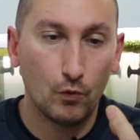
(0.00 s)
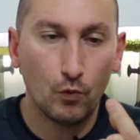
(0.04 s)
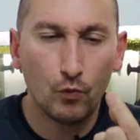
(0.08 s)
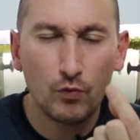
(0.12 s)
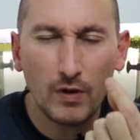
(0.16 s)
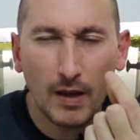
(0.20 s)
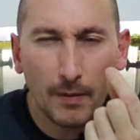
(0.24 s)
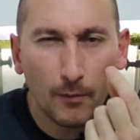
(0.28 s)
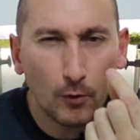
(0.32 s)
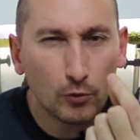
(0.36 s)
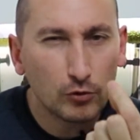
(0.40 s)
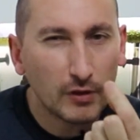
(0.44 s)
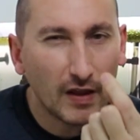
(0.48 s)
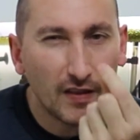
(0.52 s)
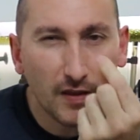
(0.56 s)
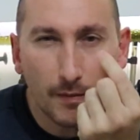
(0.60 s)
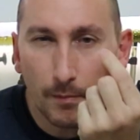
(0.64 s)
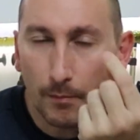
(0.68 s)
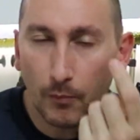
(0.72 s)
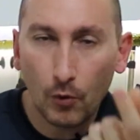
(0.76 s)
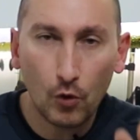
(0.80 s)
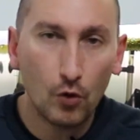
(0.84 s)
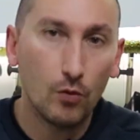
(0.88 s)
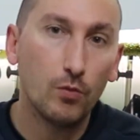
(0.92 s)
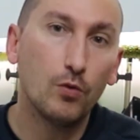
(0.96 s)
una mota
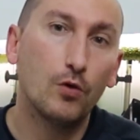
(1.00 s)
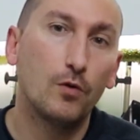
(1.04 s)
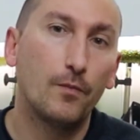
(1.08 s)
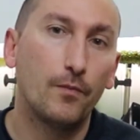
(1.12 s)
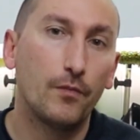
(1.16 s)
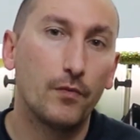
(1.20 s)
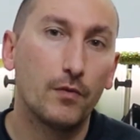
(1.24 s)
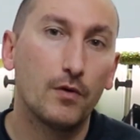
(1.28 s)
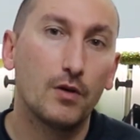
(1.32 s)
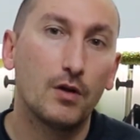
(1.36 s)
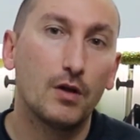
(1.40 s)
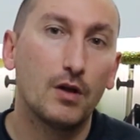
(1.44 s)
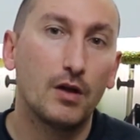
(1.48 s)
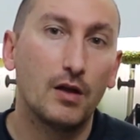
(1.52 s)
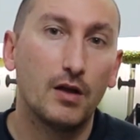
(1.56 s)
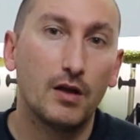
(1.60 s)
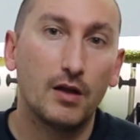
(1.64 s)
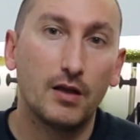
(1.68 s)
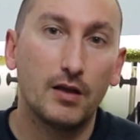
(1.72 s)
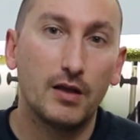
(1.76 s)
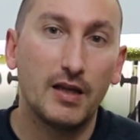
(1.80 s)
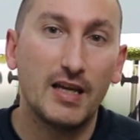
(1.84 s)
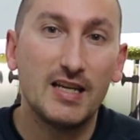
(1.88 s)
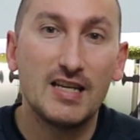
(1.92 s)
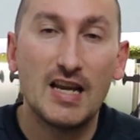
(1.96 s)
de polvo
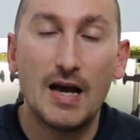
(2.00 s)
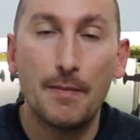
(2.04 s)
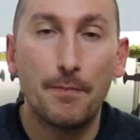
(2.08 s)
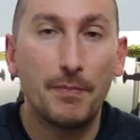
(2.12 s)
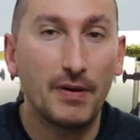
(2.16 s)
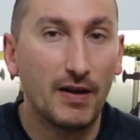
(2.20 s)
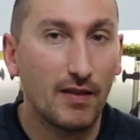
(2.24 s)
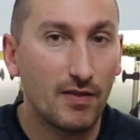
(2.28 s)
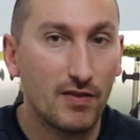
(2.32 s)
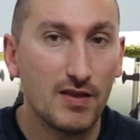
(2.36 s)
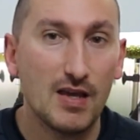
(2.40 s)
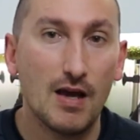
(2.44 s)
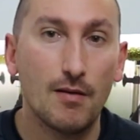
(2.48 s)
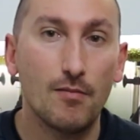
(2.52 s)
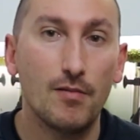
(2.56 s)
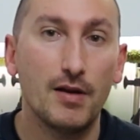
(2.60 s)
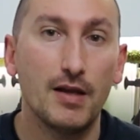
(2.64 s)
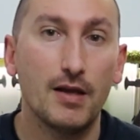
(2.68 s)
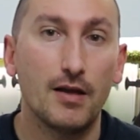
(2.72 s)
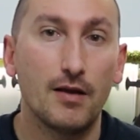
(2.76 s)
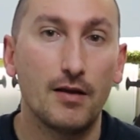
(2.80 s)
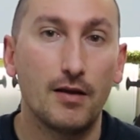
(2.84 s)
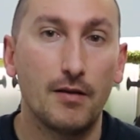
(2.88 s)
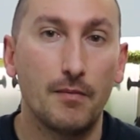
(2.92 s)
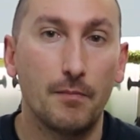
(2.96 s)

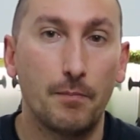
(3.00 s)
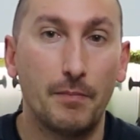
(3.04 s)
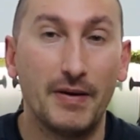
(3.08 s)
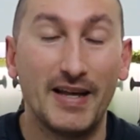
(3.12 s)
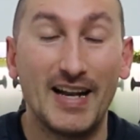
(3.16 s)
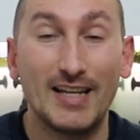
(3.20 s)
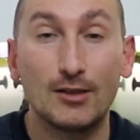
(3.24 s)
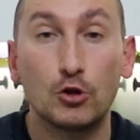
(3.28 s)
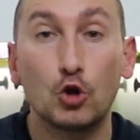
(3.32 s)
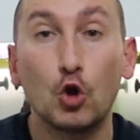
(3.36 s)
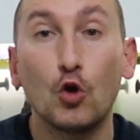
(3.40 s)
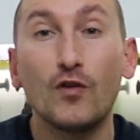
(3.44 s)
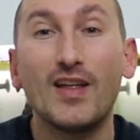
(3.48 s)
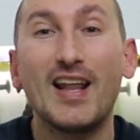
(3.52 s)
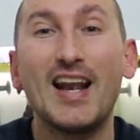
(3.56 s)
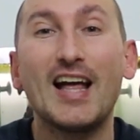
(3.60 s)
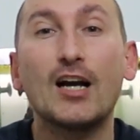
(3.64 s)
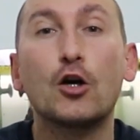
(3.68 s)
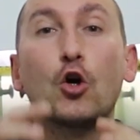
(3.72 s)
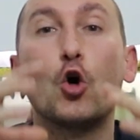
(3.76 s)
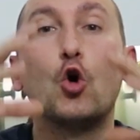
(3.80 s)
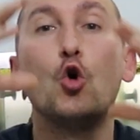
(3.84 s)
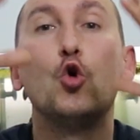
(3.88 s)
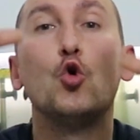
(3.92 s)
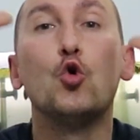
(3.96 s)
inapreciable para toda
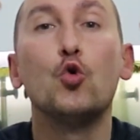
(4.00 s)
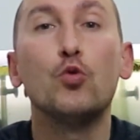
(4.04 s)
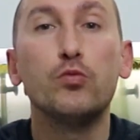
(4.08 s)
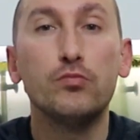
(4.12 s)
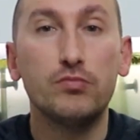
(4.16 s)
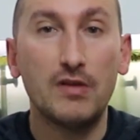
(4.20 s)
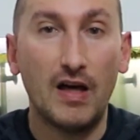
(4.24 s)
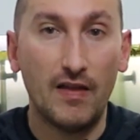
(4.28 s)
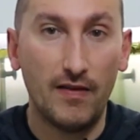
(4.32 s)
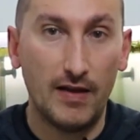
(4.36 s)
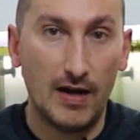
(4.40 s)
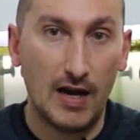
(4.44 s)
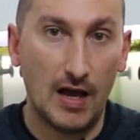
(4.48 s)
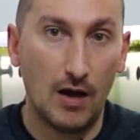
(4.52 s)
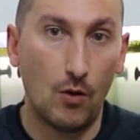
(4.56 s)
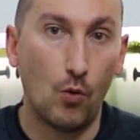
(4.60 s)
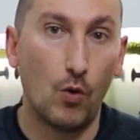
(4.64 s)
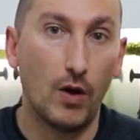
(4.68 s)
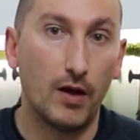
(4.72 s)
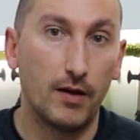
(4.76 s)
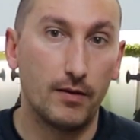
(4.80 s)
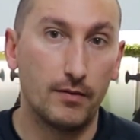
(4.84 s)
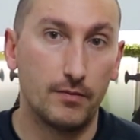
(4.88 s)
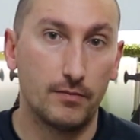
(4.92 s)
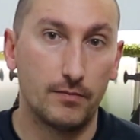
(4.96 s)
la columna del
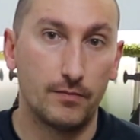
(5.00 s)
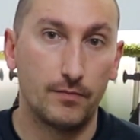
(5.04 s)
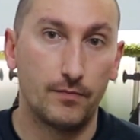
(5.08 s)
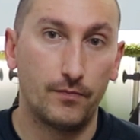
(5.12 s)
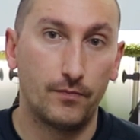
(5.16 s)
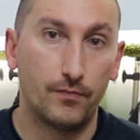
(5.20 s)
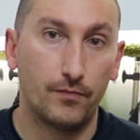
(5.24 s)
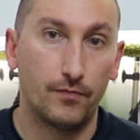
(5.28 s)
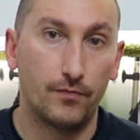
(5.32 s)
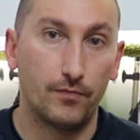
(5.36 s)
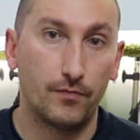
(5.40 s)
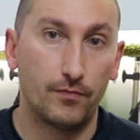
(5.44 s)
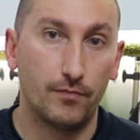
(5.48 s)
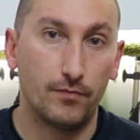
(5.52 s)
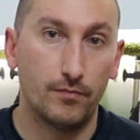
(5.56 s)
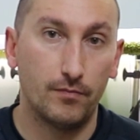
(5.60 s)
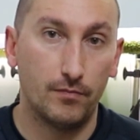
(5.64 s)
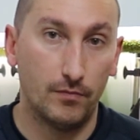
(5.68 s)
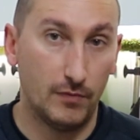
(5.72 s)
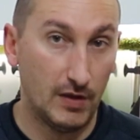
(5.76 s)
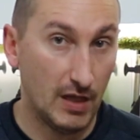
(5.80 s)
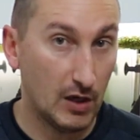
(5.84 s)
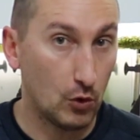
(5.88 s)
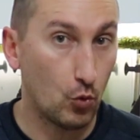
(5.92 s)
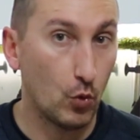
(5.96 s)
agua.
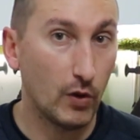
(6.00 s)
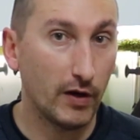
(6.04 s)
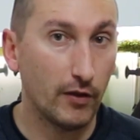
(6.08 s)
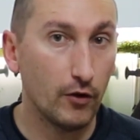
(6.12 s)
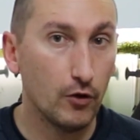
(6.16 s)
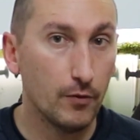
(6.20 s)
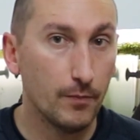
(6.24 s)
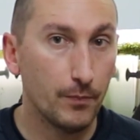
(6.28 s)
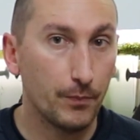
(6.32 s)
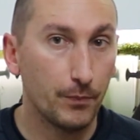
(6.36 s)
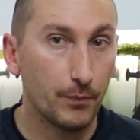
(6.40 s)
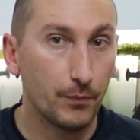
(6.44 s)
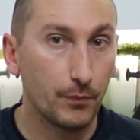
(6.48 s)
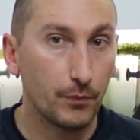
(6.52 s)
¿De acuerdo?